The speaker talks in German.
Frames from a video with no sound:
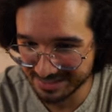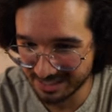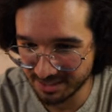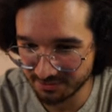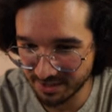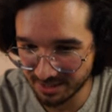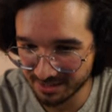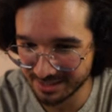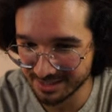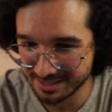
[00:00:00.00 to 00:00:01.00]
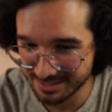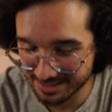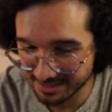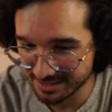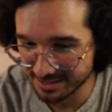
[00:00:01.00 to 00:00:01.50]
signifikanten
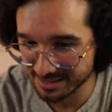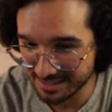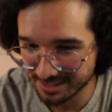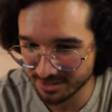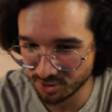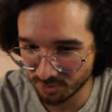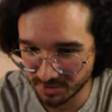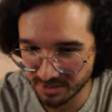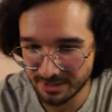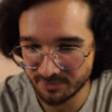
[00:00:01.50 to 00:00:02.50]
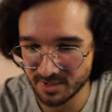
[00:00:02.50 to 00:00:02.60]
Resistance-Linie genommen.